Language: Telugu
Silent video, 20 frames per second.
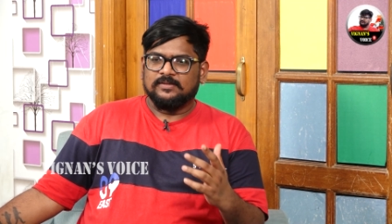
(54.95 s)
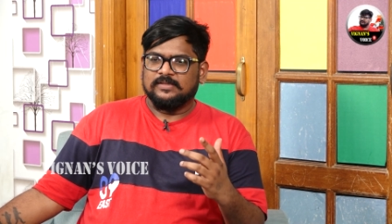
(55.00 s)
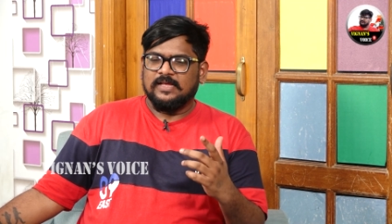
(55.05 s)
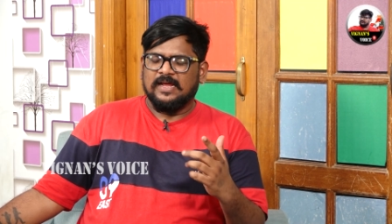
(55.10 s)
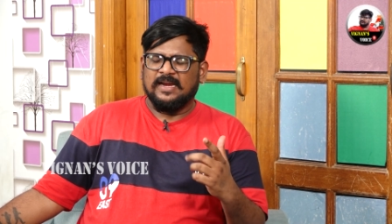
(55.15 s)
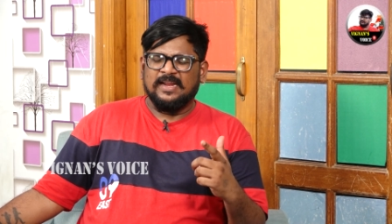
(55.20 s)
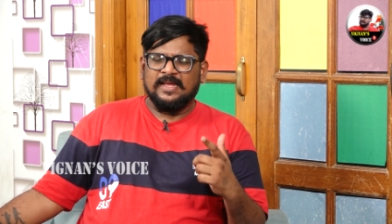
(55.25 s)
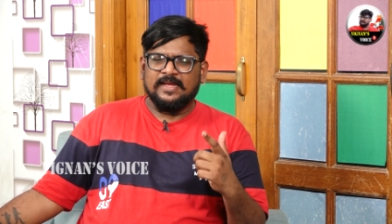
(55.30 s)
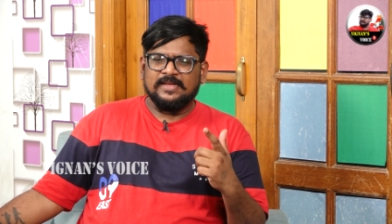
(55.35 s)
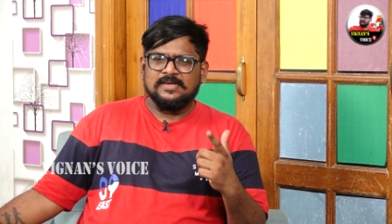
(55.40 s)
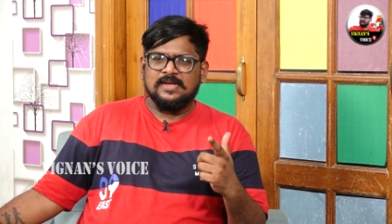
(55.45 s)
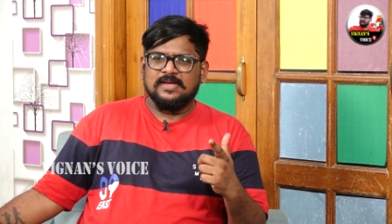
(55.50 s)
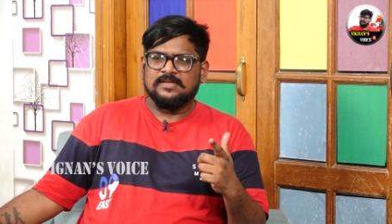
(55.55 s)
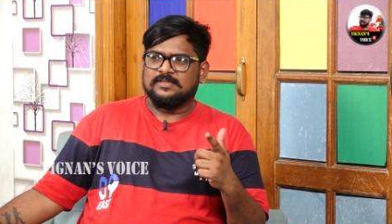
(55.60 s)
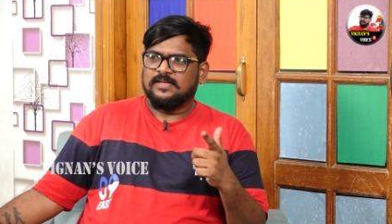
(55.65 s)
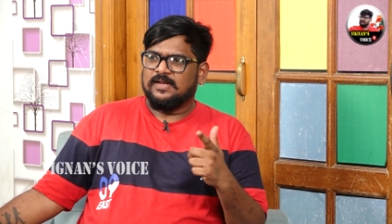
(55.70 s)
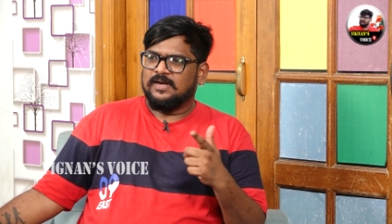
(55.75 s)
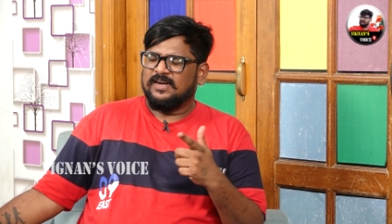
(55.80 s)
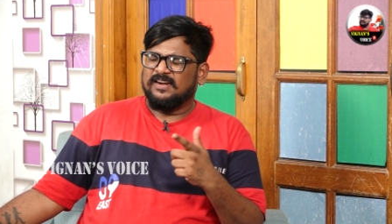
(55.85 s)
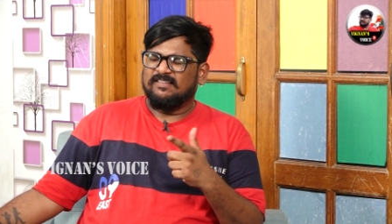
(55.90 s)
దాన్ని ఏం
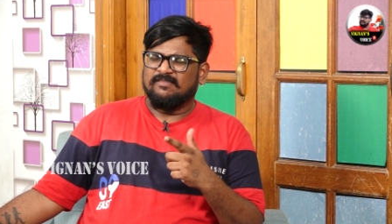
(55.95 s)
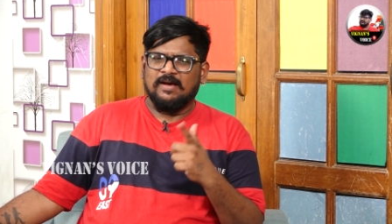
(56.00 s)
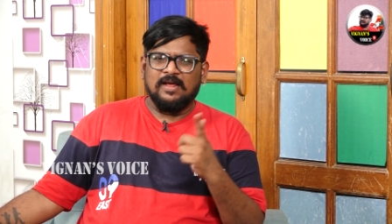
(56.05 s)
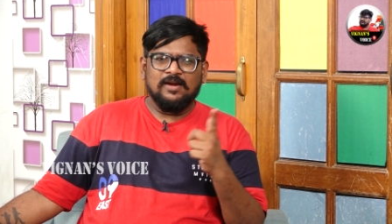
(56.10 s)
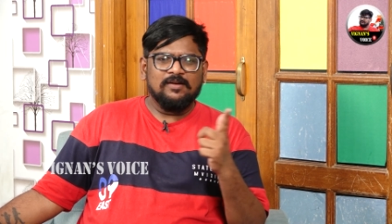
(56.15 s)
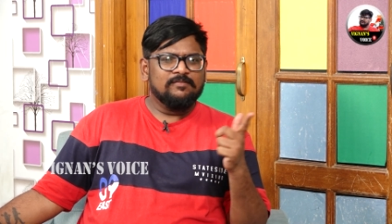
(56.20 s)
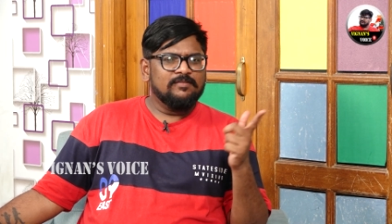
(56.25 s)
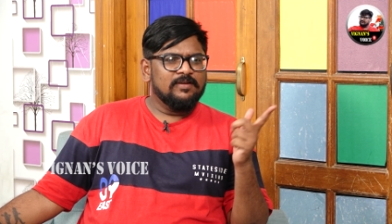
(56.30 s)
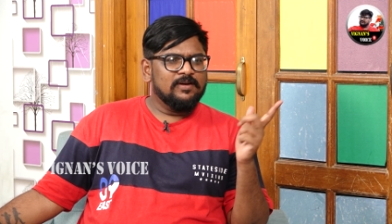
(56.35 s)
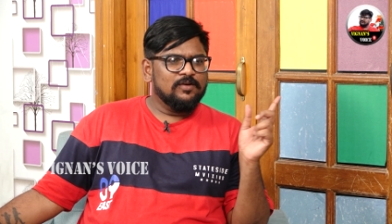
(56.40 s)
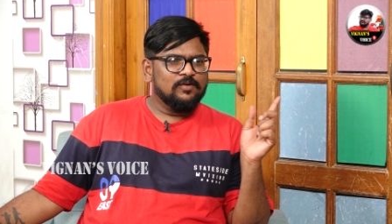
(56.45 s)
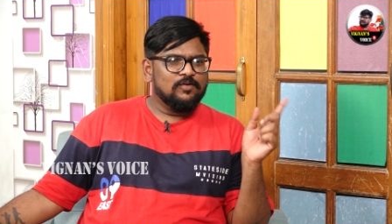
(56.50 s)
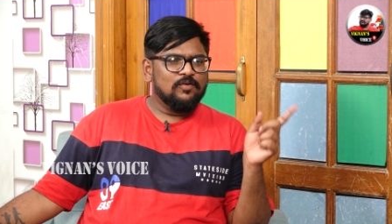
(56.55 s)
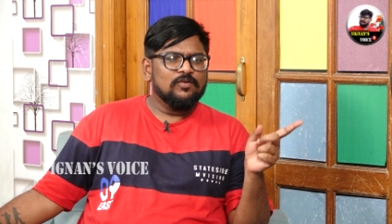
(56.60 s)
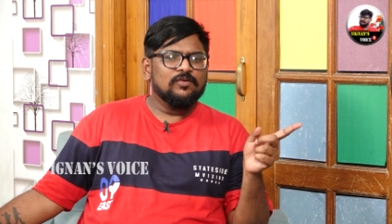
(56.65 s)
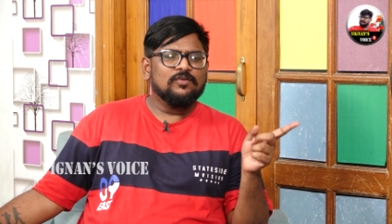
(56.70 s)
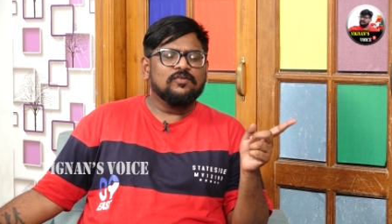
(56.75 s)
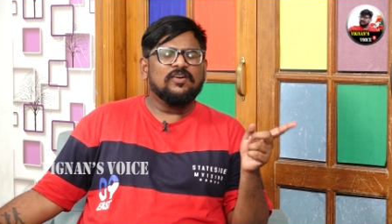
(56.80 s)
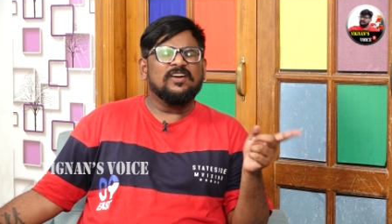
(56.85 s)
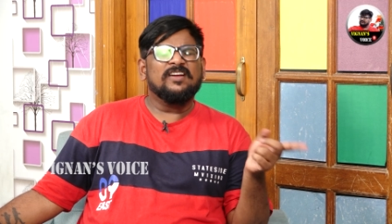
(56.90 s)
చేస్తారంటే వాళ్ళు వీళ్ళు
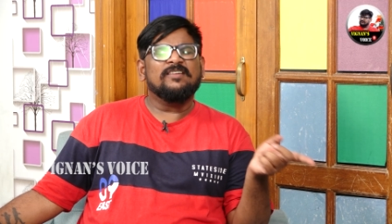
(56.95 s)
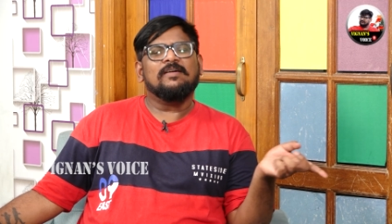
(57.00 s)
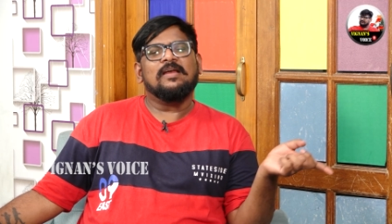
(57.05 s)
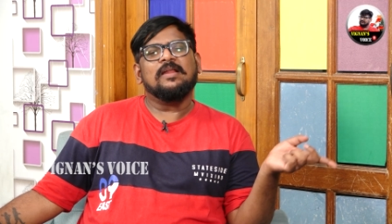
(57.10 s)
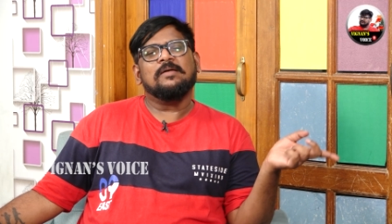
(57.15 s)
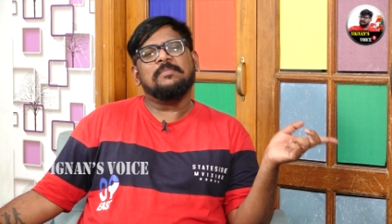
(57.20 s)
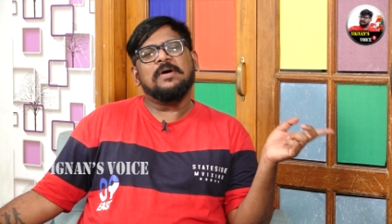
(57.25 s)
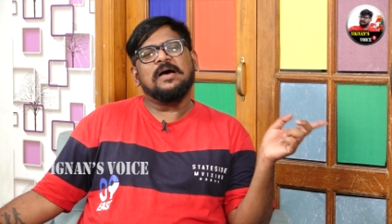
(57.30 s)
కొనుక్కొని వాళ్ళ